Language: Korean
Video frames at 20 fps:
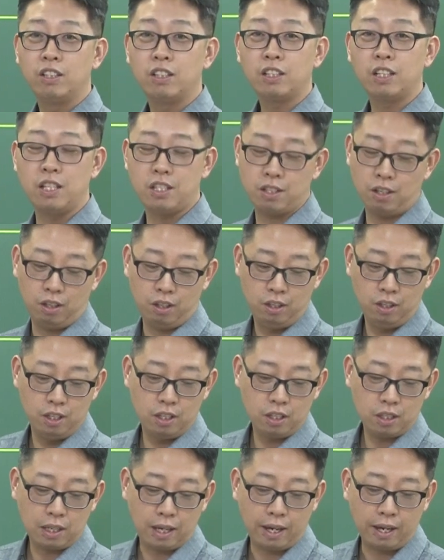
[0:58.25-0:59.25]
그래서
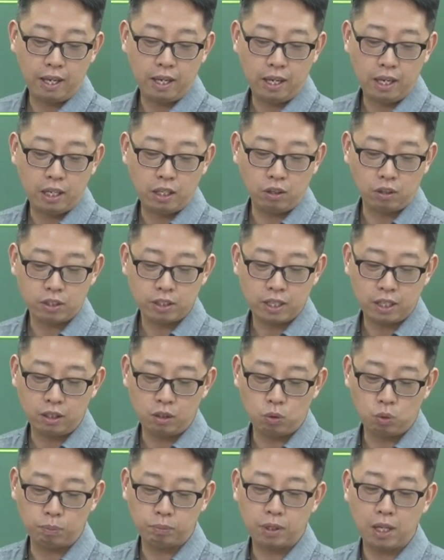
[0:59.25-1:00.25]
아예
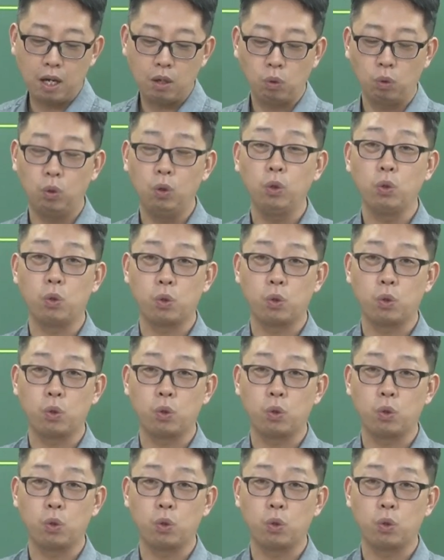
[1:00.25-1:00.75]
영상을 좀 따로